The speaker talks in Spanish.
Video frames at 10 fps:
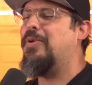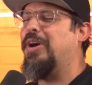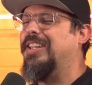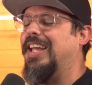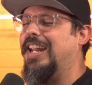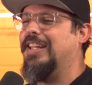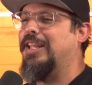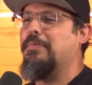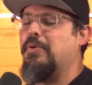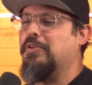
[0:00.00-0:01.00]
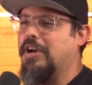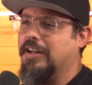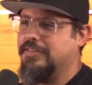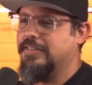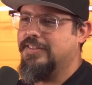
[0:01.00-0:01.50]
estaría este
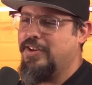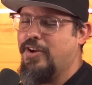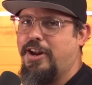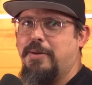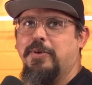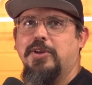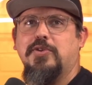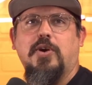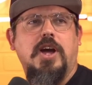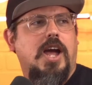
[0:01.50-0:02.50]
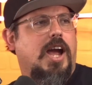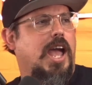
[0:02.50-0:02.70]
podcast si yo ahora mismo he dicho que